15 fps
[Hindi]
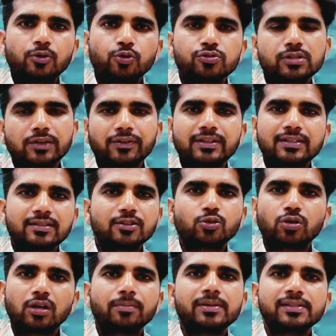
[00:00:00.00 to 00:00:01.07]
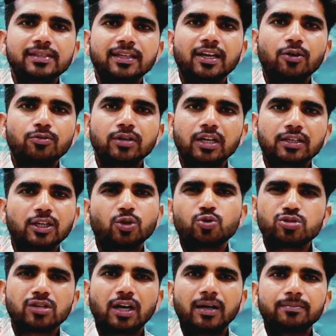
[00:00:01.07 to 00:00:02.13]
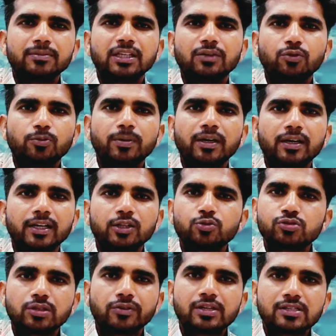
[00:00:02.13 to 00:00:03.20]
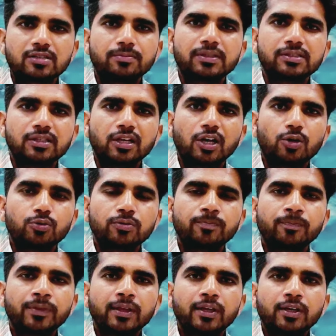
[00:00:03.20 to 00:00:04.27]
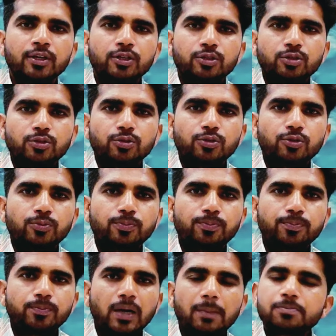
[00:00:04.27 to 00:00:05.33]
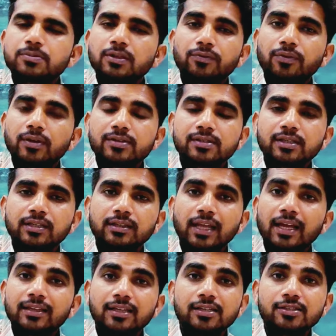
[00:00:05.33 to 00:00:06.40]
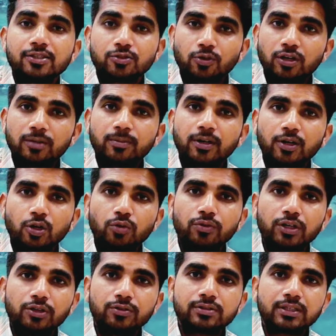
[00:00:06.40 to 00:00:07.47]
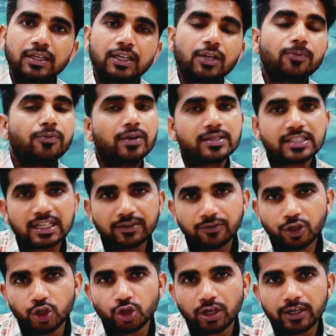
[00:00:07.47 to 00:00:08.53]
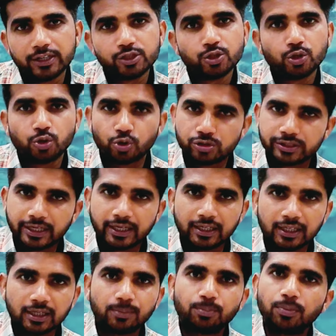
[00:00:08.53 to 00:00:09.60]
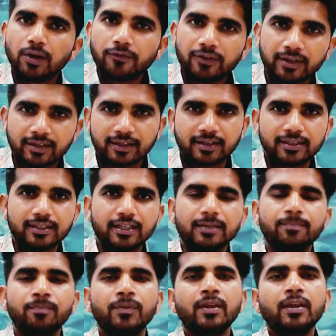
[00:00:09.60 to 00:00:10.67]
उसकी वजह से थोड़ा बिज़ी रहा हूँ घर के कुछ काम थे वो पेंडिंग उसकी वजह से बिज़ी रहा हूँ तो आपसे फिर से तय दिल से सॉरी मांग रहा हूँ वीडियो इसके लिए अब फिर से वीडियो आनी शुरू हो जाएंगी बेफिक्र रहिए